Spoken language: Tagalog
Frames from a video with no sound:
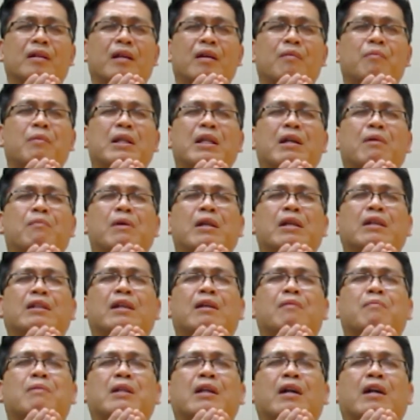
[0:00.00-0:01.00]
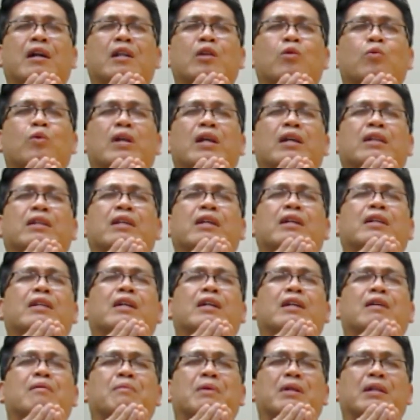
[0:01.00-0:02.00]
ibinabalik namin ang kaluwalhatian
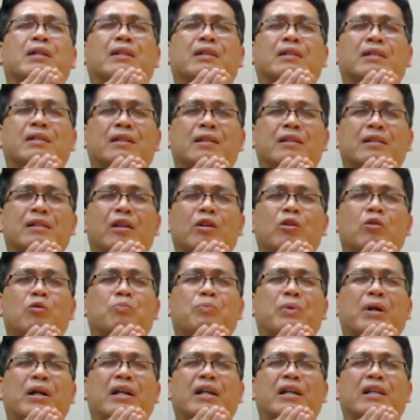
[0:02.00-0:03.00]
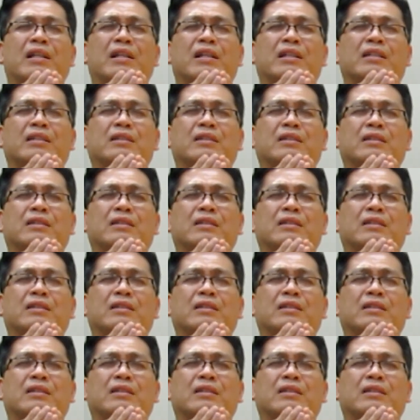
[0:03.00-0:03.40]
ng Ama sa iyong pangalan.